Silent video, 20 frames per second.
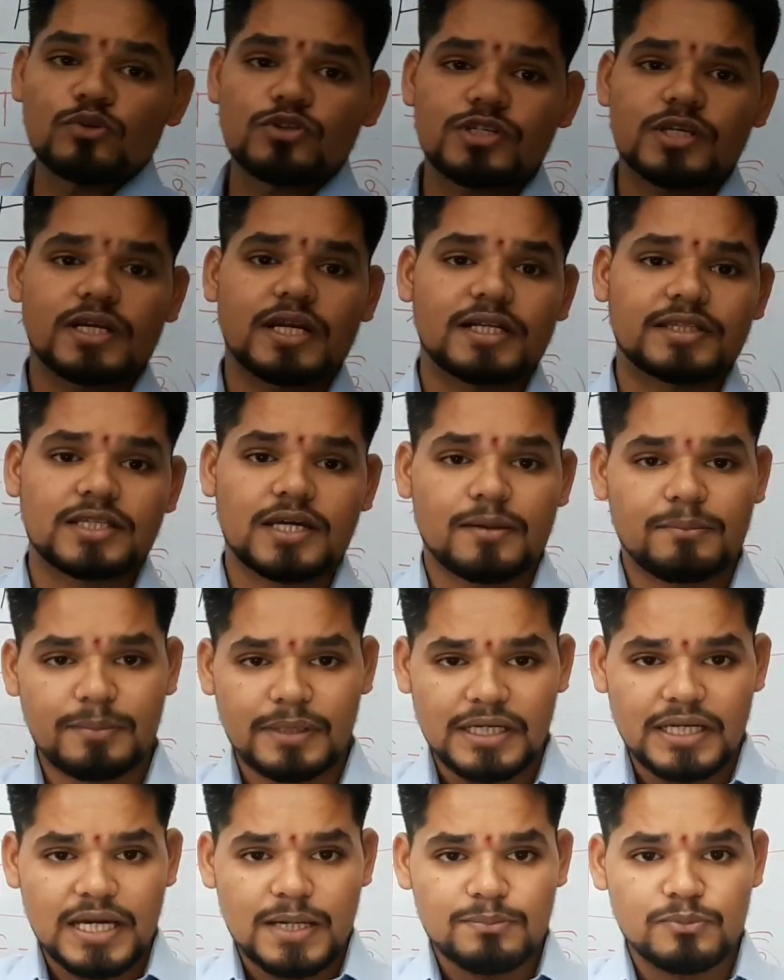क्वेश्चन आता है
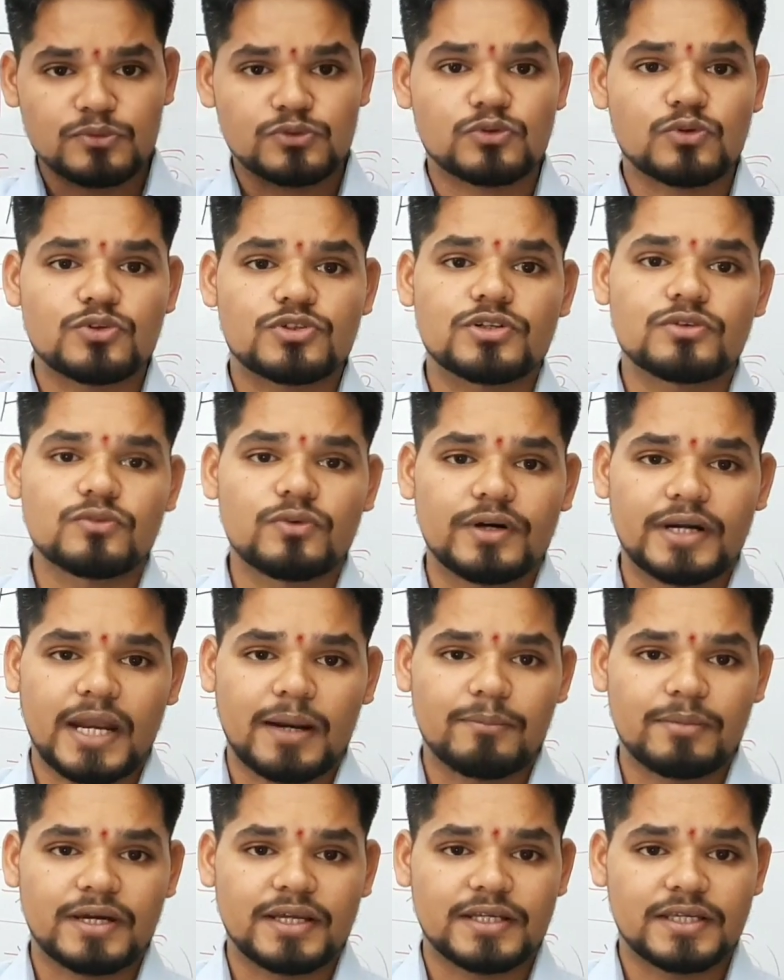पहले आप उस क्वेश्चन को
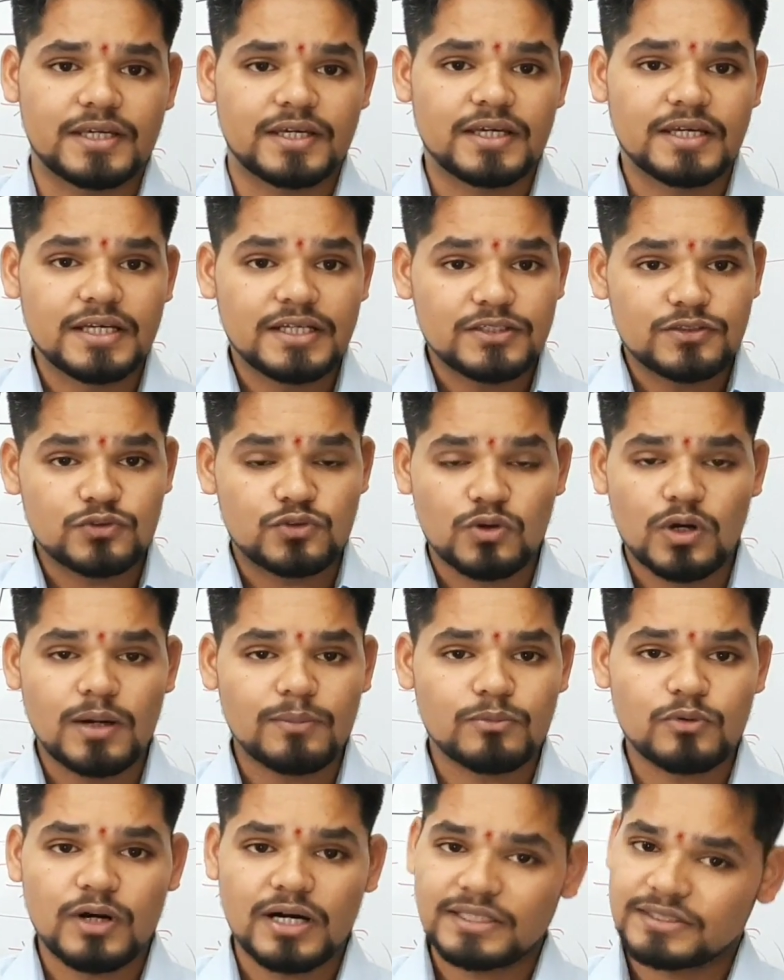अटेम्प्ट करिए जो
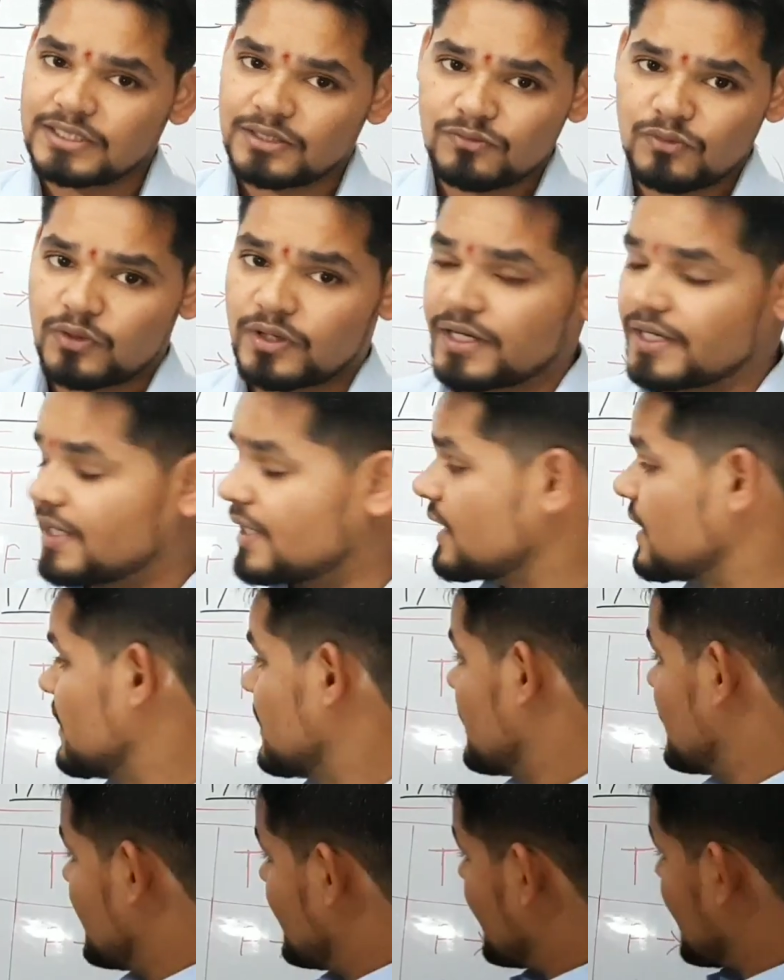आपको आता है वो करिए
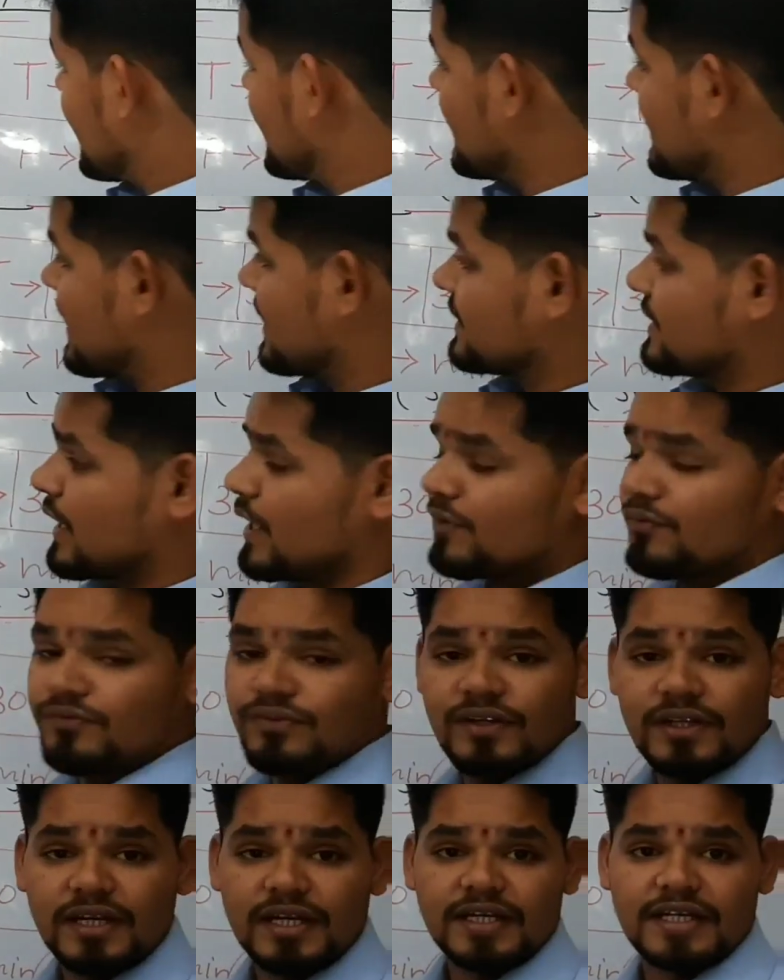नहीं आता है
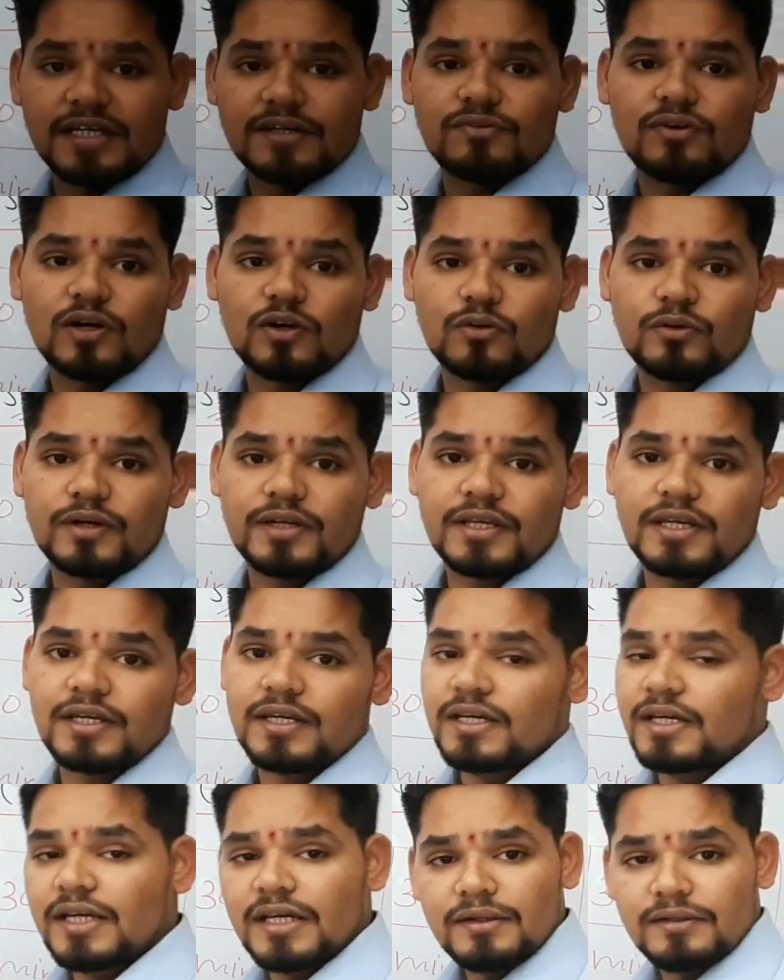फिर ये ट्रिक फॉलो
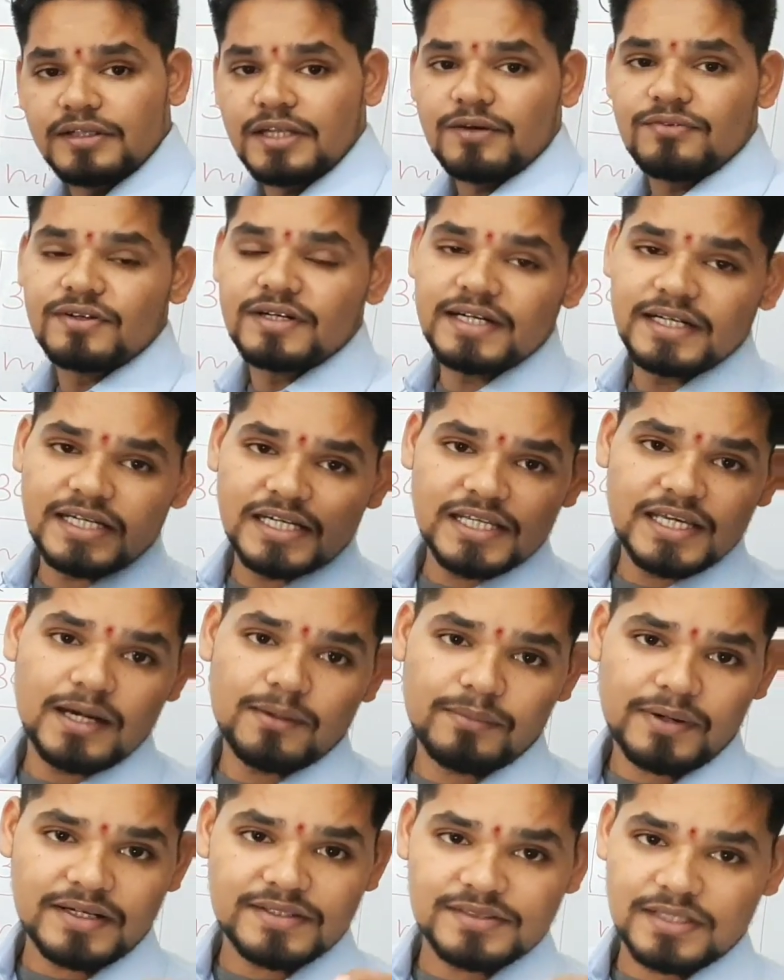करिए डेफिनेटली
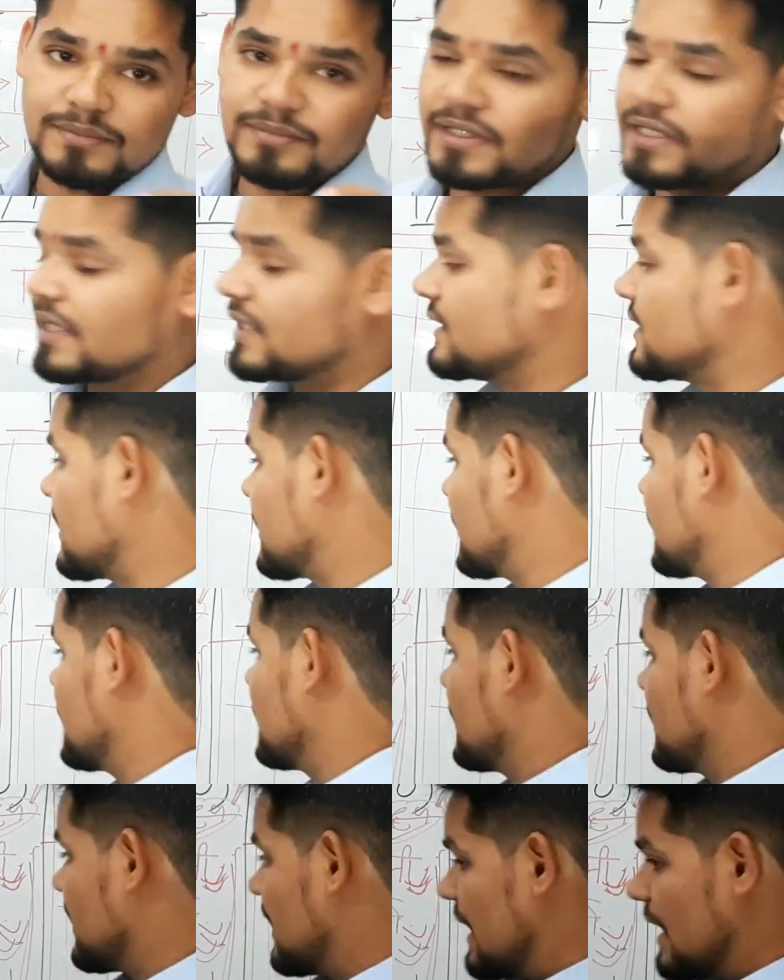आपका एग्जाम निकल
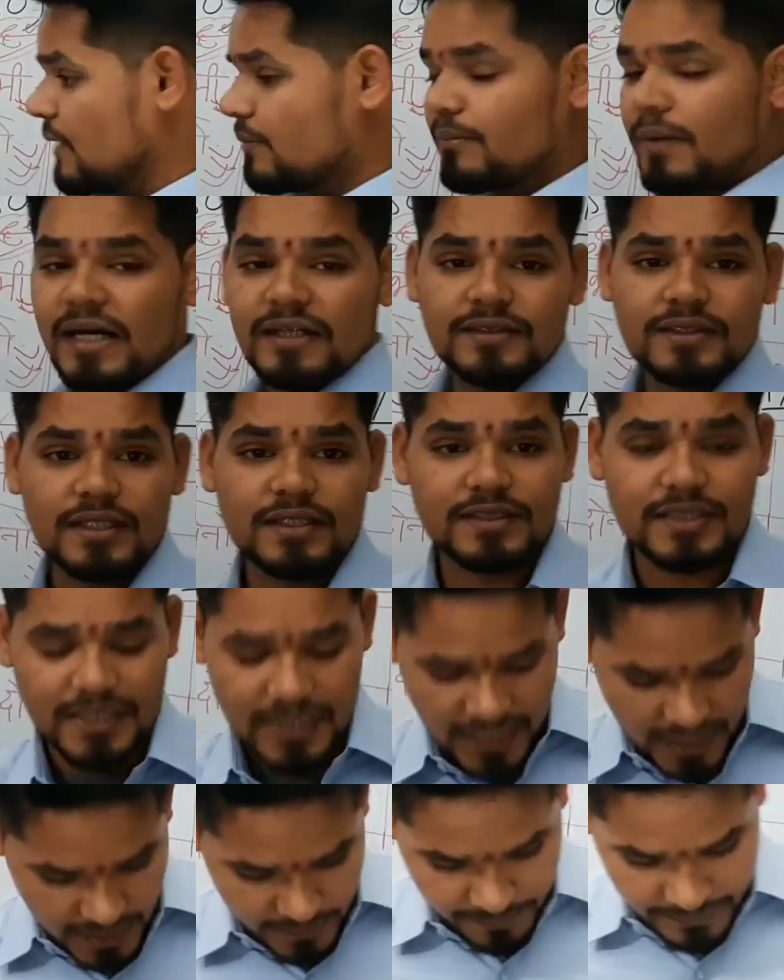जाएगा अब बात करते
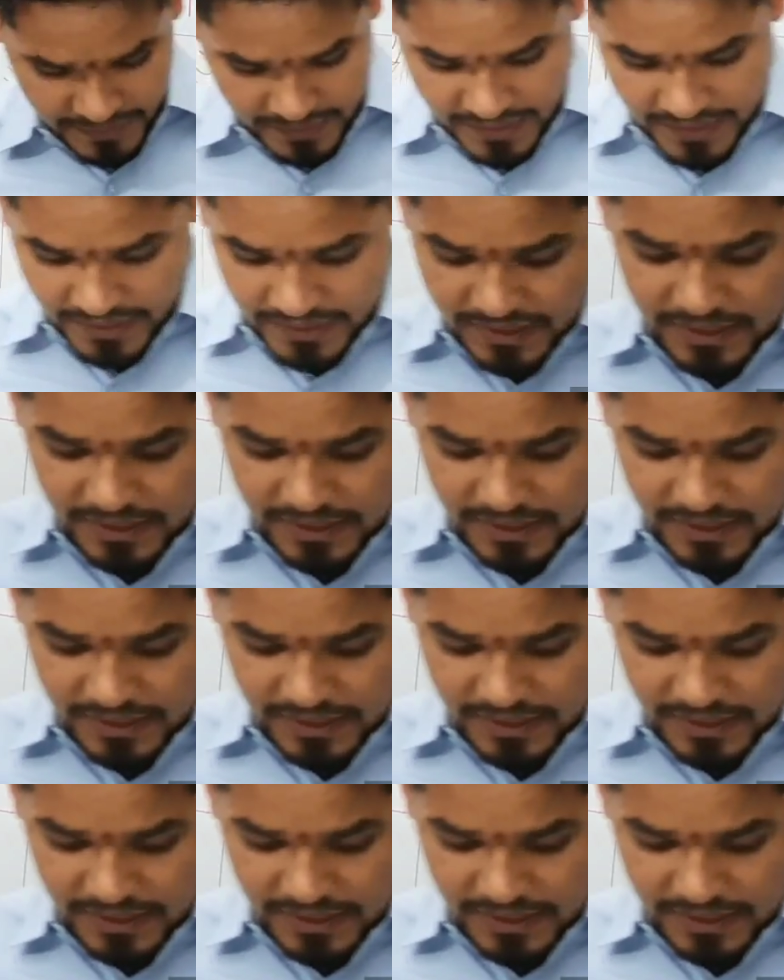हैं आपके